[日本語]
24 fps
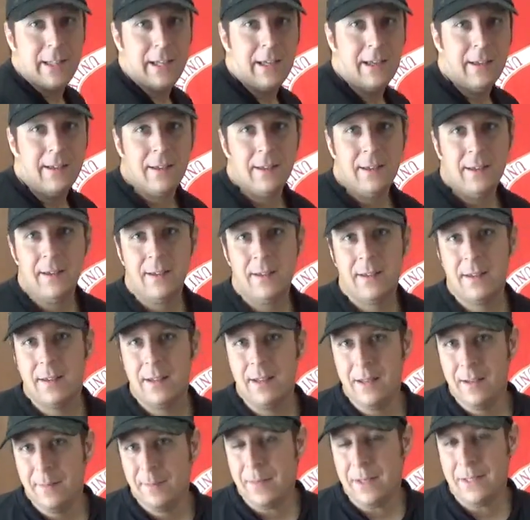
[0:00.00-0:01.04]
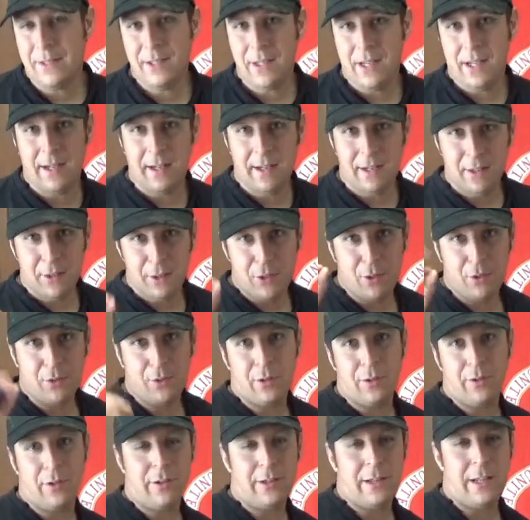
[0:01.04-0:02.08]
ねめっちゃ
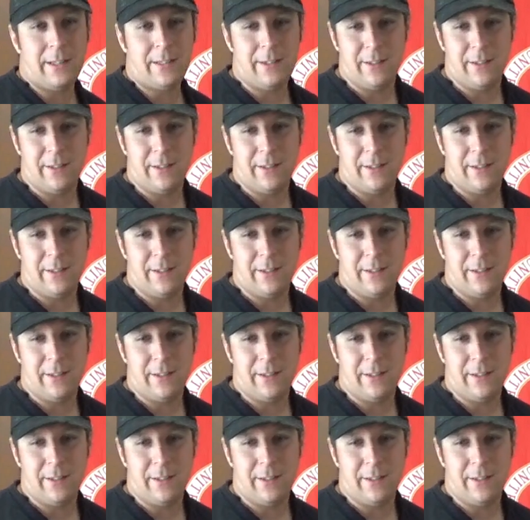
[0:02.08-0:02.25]
ジョットのや